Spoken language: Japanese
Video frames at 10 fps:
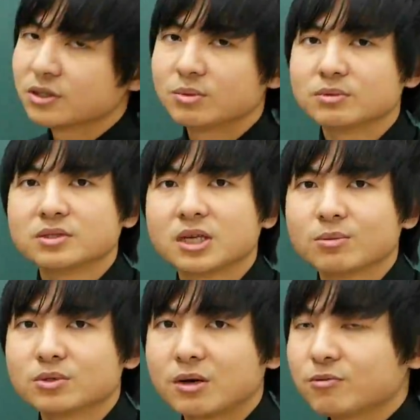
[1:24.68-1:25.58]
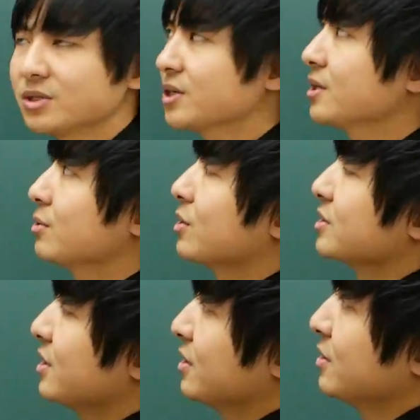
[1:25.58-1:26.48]
ぐに部分積分浮かびますかってことで
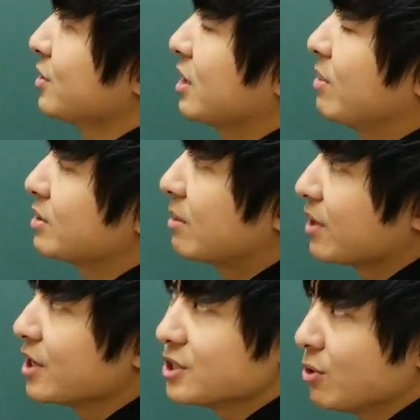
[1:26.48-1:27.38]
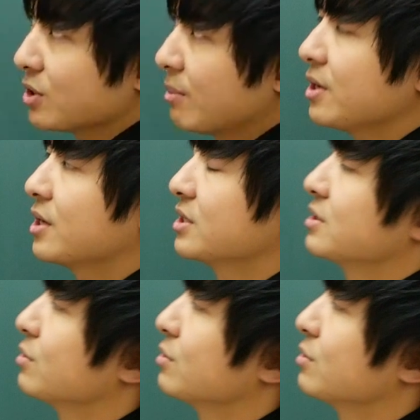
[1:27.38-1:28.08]
すね。それがまあ浮かばない人のために発